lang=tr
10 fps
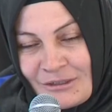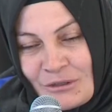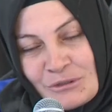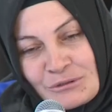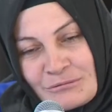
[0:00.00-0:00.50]

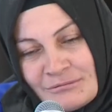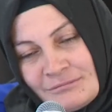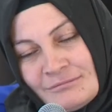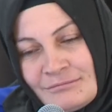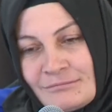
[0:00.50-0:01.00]
O
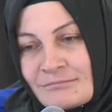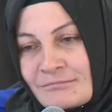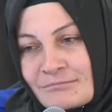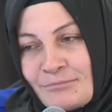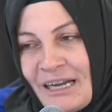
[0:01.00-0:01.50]

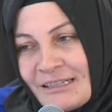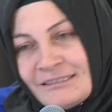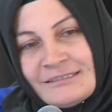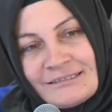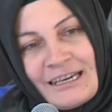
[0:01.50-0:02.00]

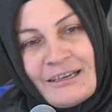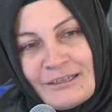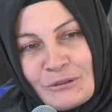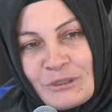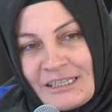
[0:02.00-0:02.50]
Bartın'da
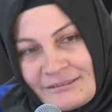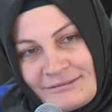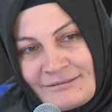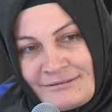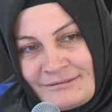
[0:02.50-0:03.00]
olan
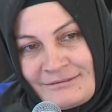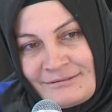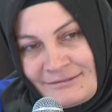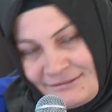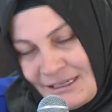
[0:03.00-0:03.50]

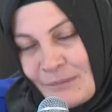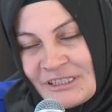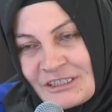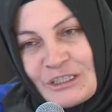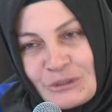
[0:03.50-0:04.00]

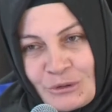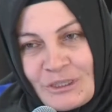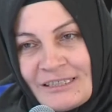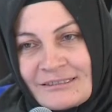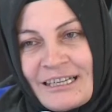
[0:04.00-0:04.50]
Amasra'da
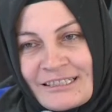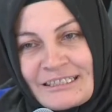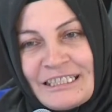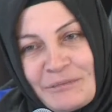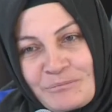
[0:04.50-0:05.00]
olan
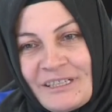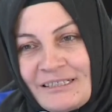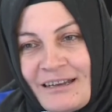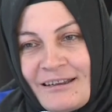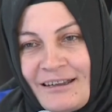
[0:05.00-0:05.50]
katliamda
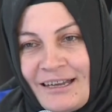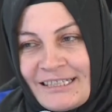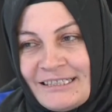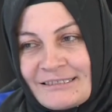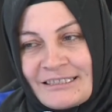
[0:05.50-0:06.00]
da
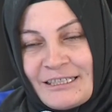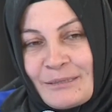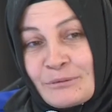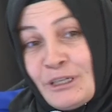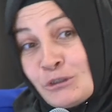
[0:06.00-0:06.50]
aynısını
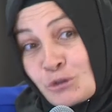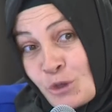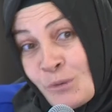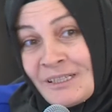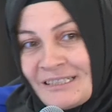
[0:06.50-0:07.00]
yaptılar.
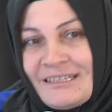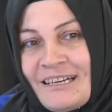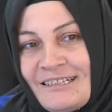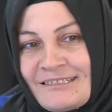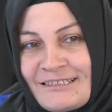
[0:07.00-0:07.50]
Soma'da da
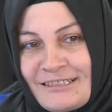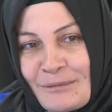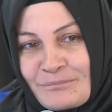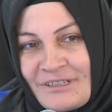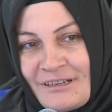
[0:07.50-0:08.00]
aynısını
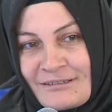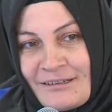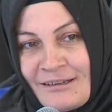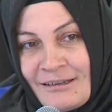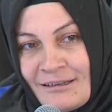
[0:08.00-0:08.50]
yaptılar.
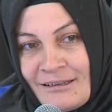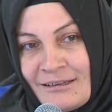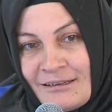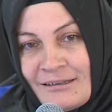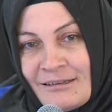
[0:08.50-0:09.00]

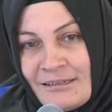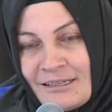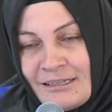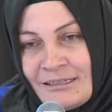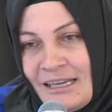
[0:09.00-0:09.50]

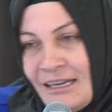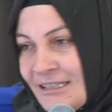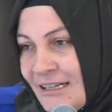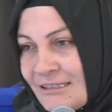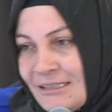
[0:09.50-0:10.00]
Her
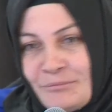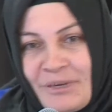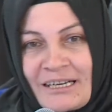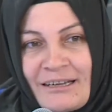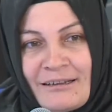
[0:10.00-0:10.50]
yerden
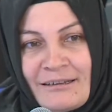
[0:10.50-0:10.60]
para.